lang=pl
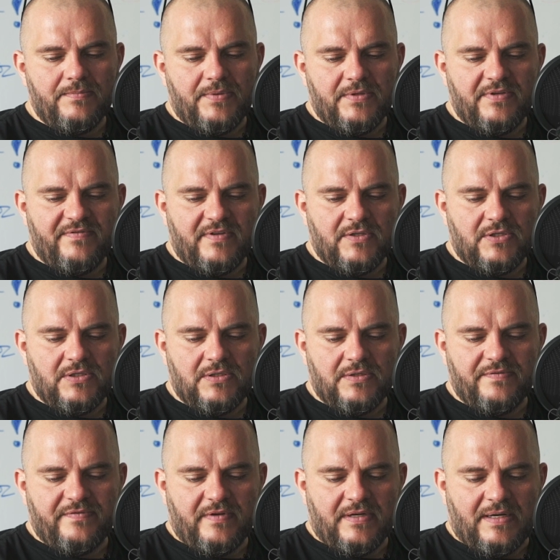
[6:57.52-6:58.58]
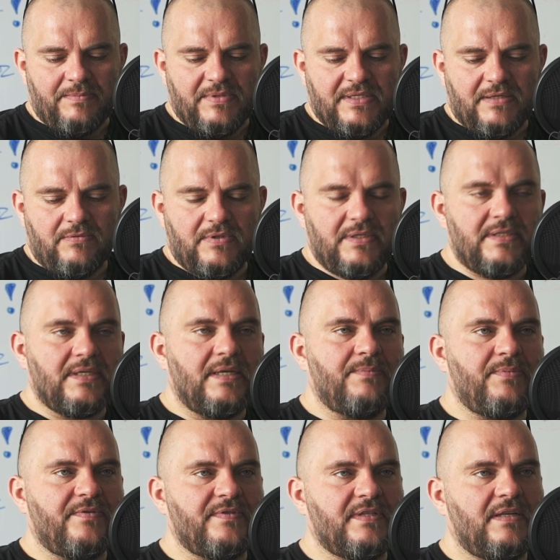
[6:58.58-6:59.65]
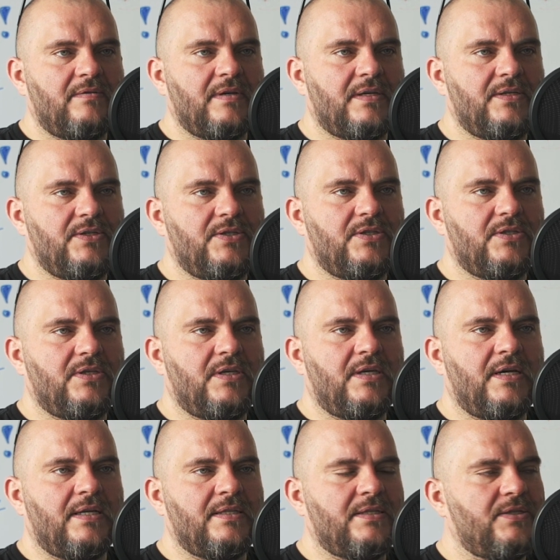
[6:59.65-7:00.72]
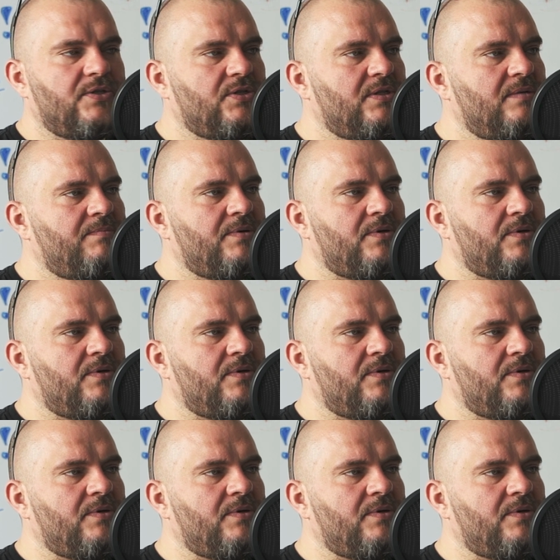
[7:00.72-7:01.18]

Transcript: ponieważ w Arabii Saudyjskiej powstał jakiś gigantyczny